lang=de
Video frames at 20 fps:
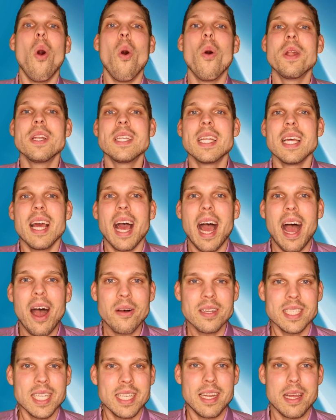Und
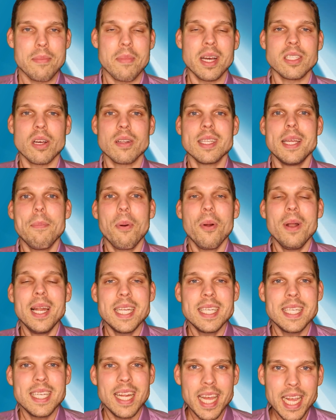außerdem hat auch die
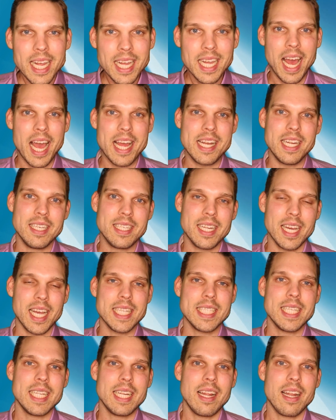Politik kein
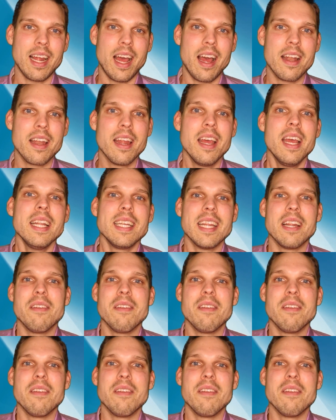Interesse daran.